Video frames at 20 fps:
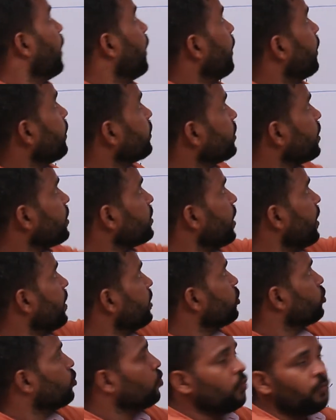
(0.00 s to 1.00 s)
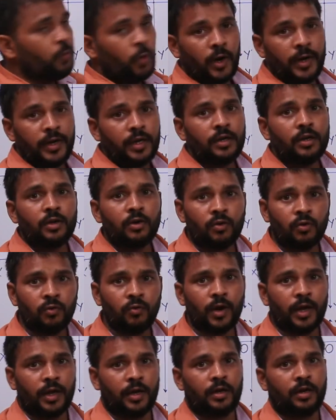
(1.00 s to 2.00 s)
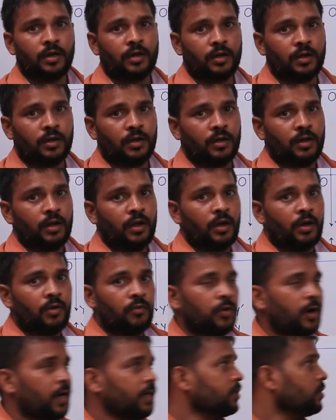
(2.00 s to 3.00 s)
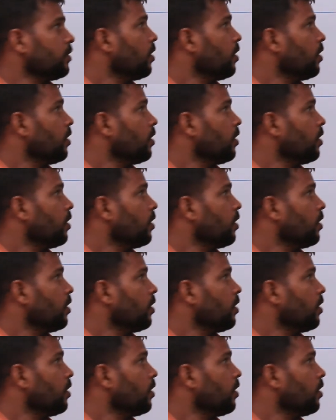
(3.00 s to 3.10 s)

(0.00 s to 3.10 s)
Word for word: एक्सरसाइज टू पॉइंट वन फर्स्ट